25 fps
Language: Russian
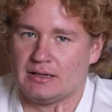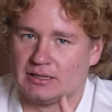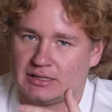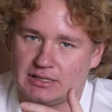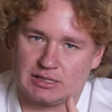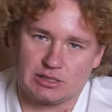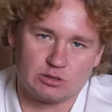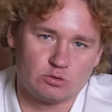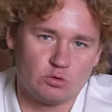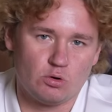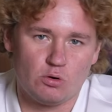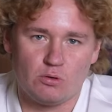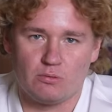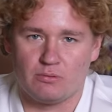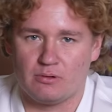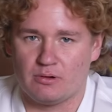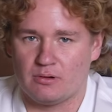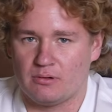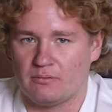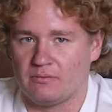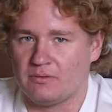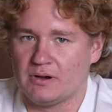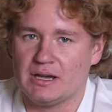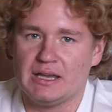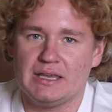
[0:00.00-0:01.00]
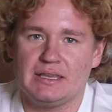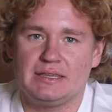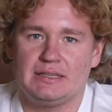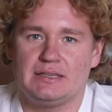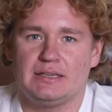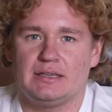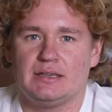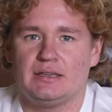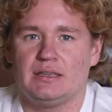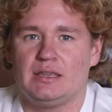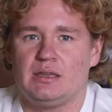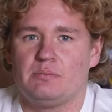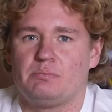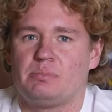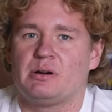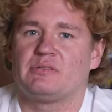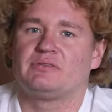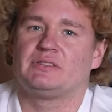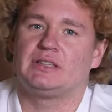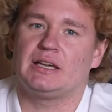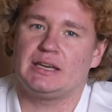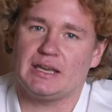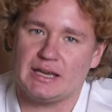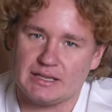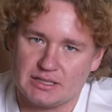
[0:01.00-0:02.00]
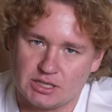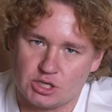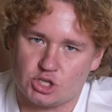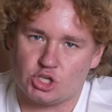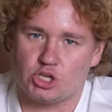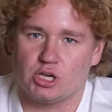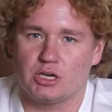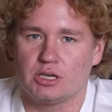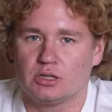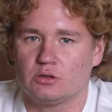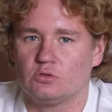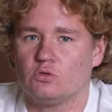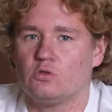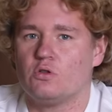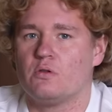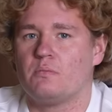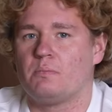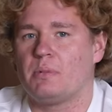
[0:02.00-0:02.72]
снова выйти и повторять очередную